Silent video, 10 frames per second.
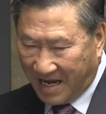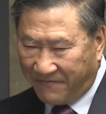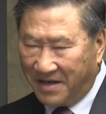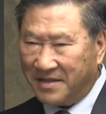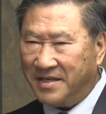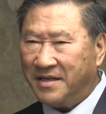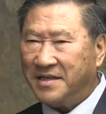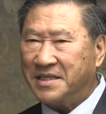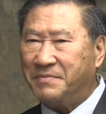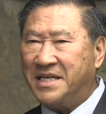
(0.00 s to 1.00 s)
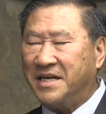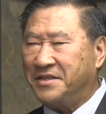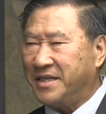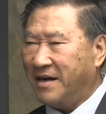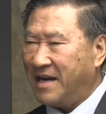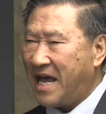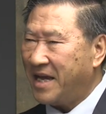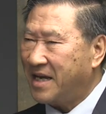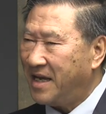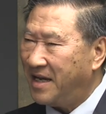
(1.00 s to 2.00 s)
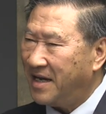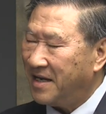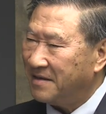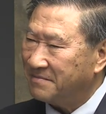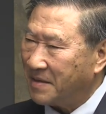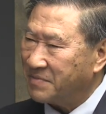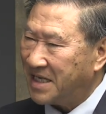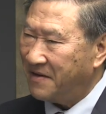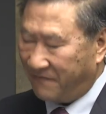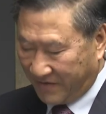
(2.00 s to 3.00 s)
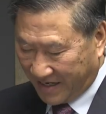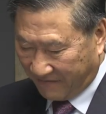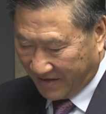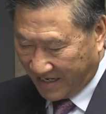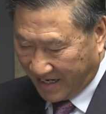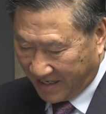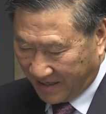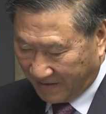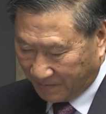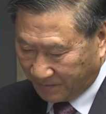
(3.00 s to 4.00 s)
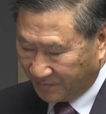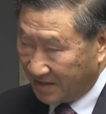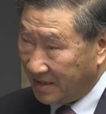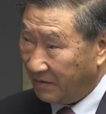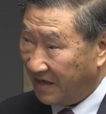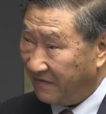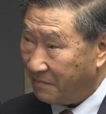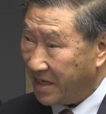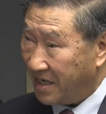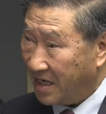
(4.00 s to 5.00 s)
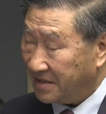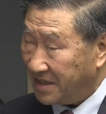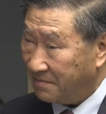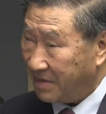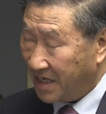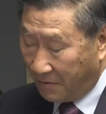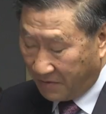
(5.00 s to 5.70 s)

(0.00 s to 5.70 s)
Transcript: À, vâng, thưa bây giờ trở lại cái uh, tập sách về vấn đề um, công lý và biển đỡ trên biển